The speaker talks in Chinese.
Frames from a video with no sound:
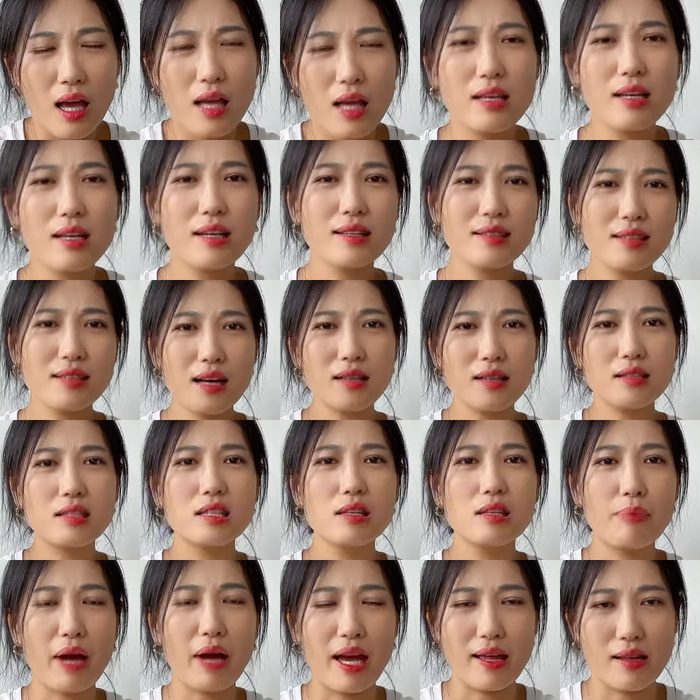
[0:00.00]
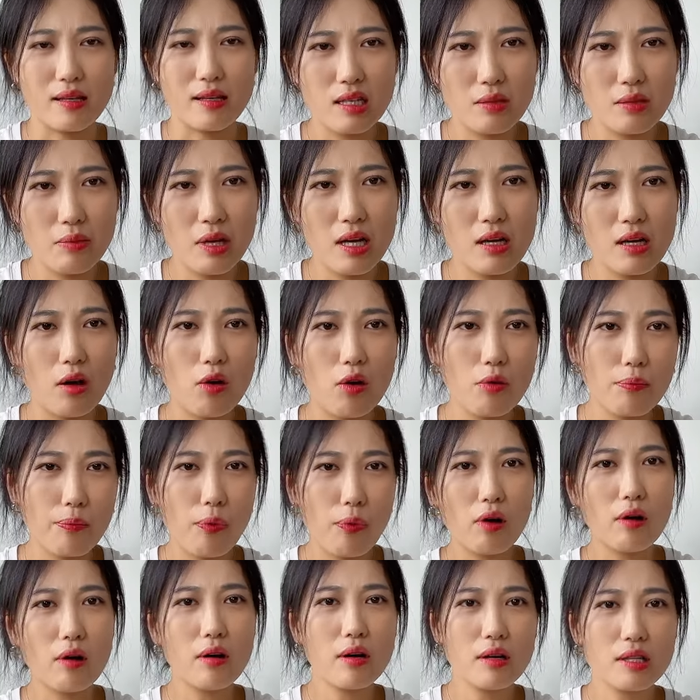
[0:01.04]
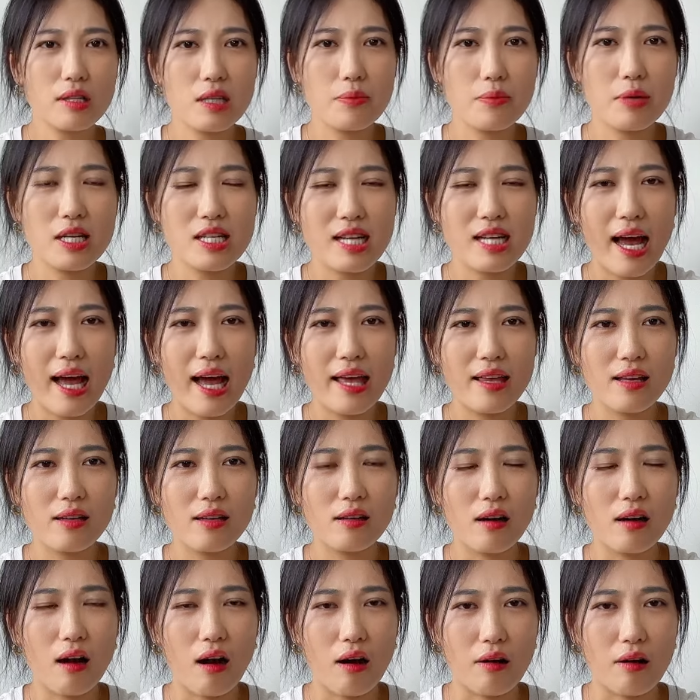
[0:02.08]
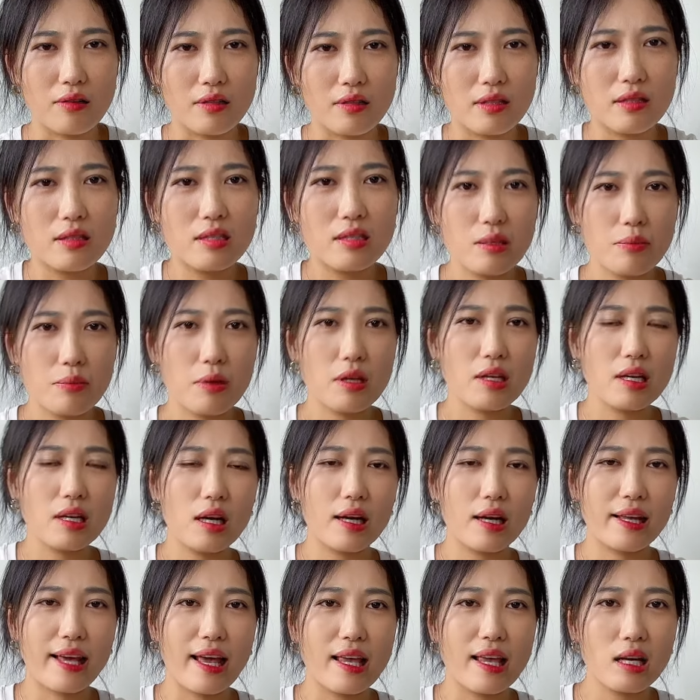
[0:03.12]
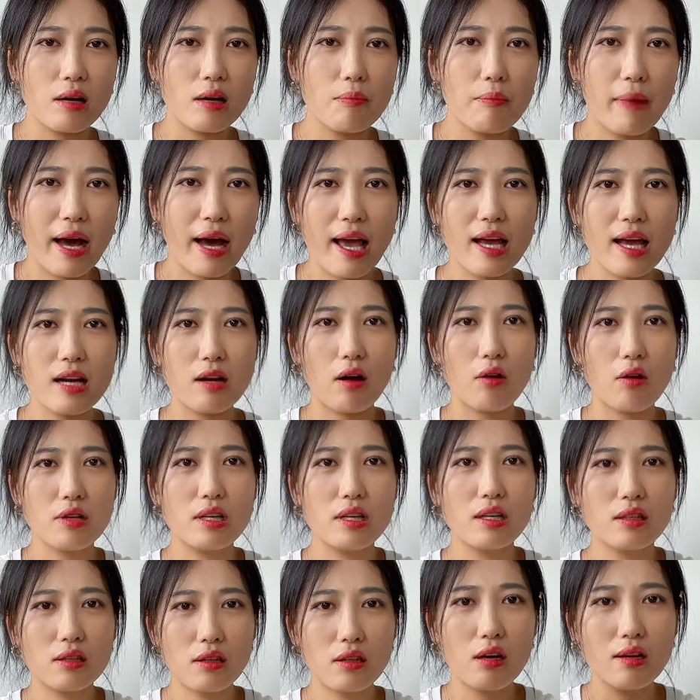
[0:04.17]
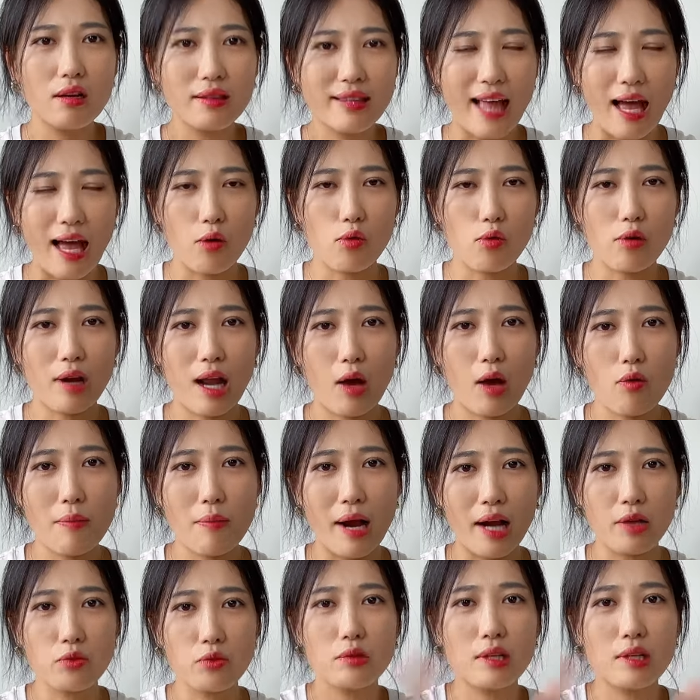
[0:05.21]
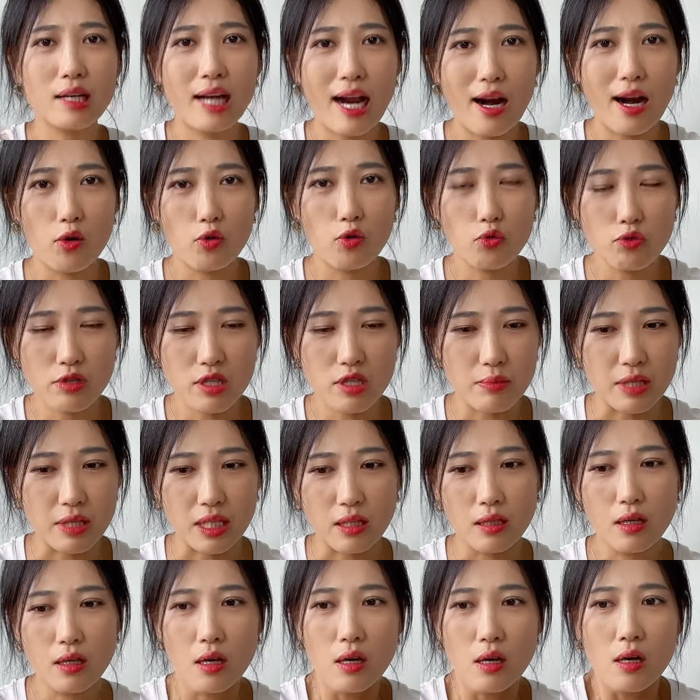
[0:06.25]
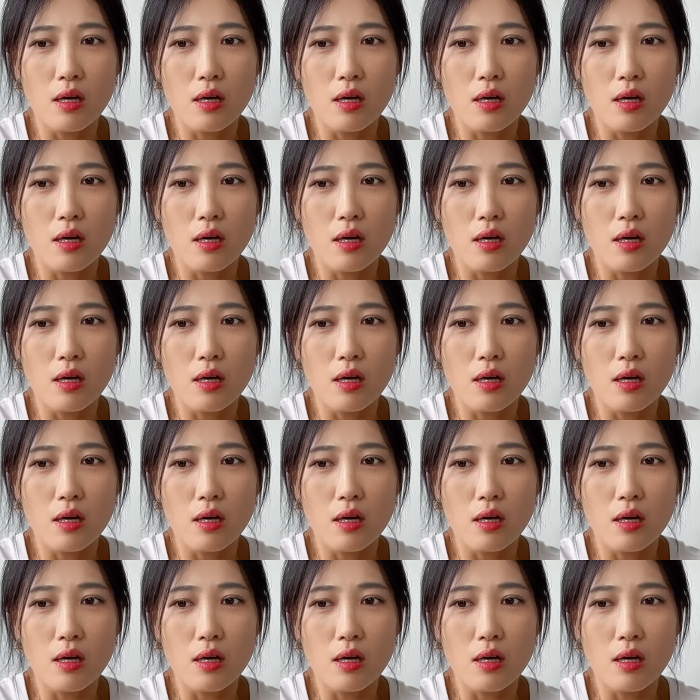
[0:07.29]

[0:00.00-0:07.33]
一个相机摆在这边，然后嘣儿这边插一个耳机，这边一个连一个麦，然后一个灯打过来，我马上就能开始录视频。